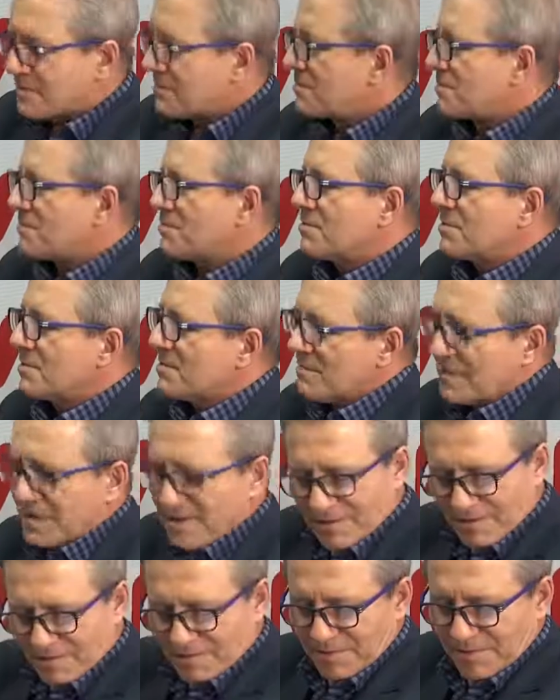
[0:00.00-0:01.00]
Trudno
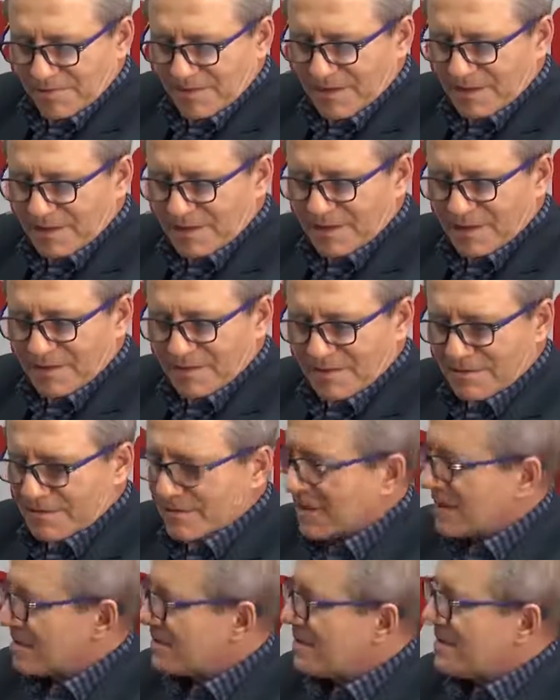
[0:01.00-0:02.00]
mi odpowiedzieć
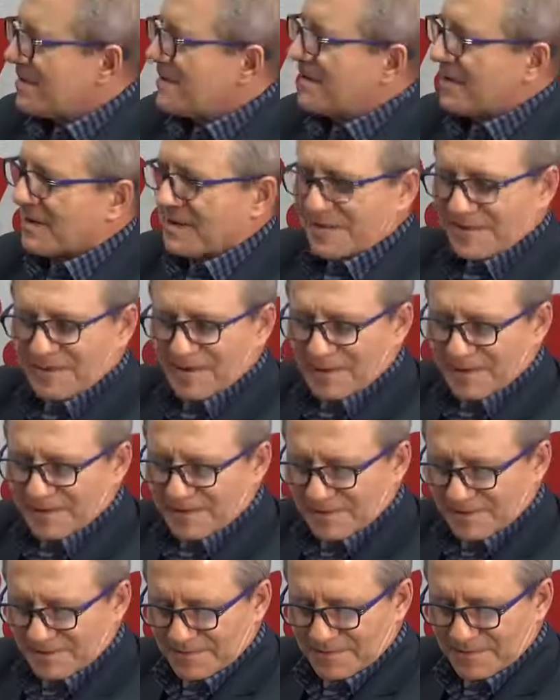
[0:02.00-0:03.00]
jednoznacznie na, na
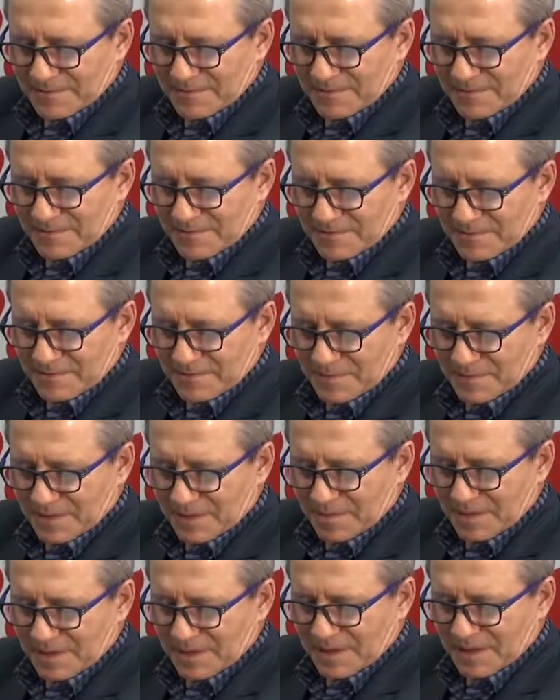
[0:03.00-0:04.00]
mm, to
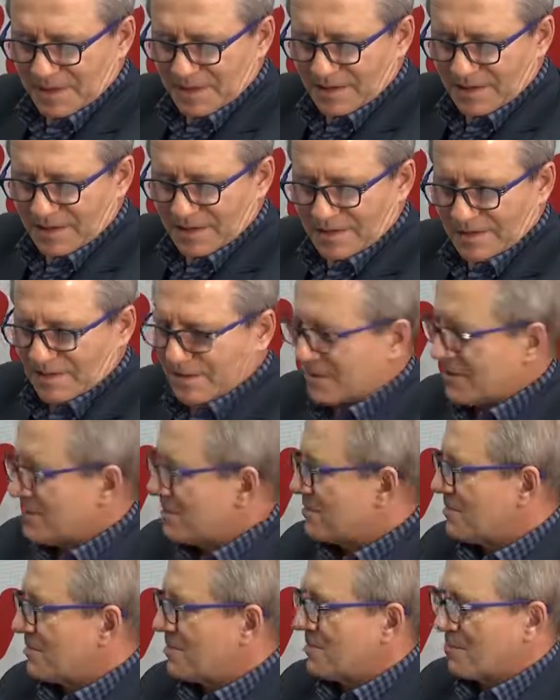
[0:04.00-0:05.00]
pytanie, czy, czy
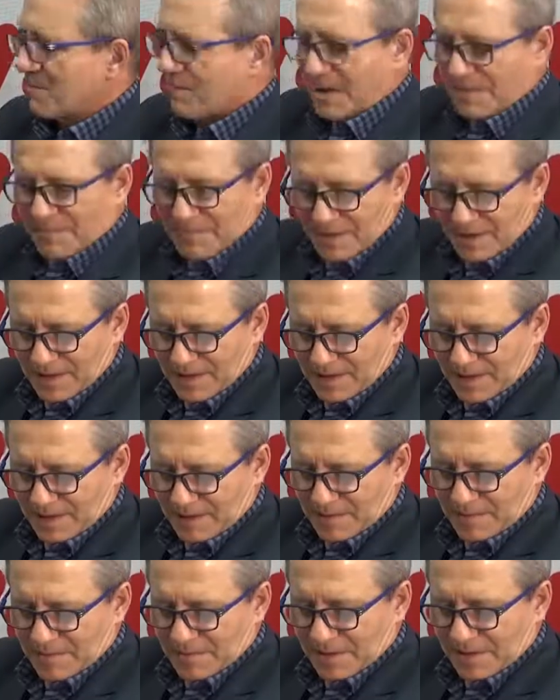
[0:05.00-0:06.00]
to była
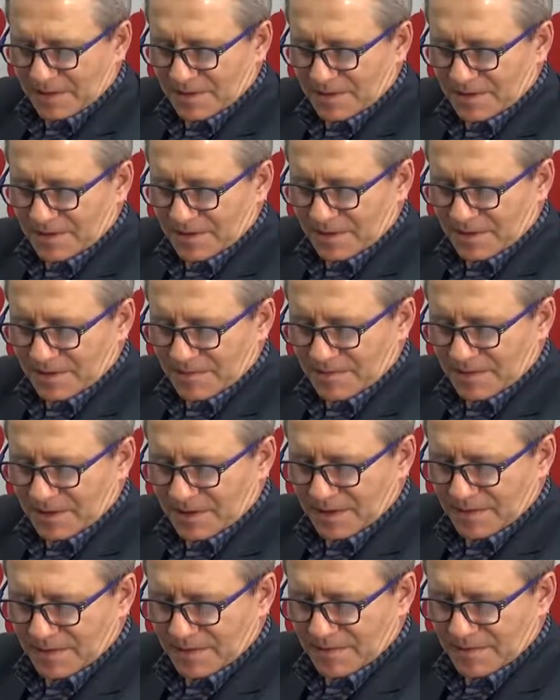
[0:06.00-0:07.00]
petycja e,
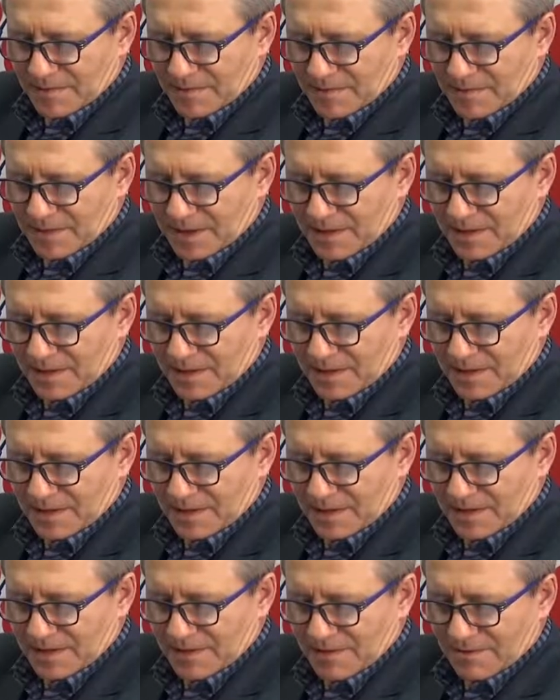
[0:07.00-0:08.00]
pana
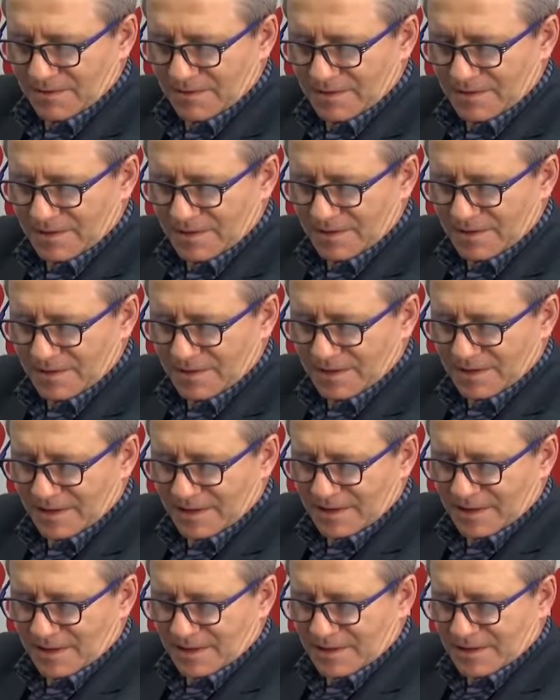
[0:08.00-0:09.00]
radnego, czy,
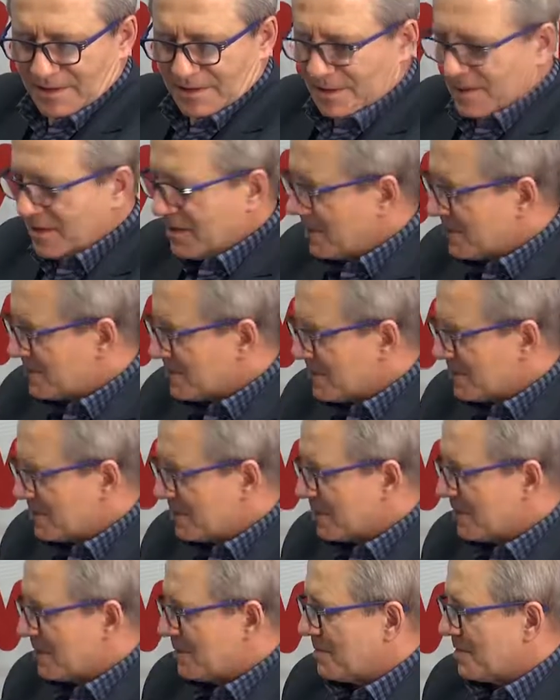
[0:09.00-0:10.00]
czy inne
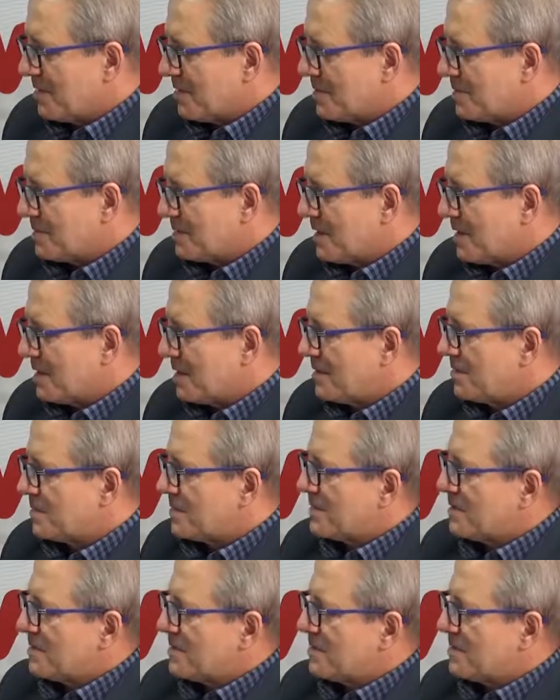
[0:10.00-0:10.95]
przyczyny. Moim zdaniem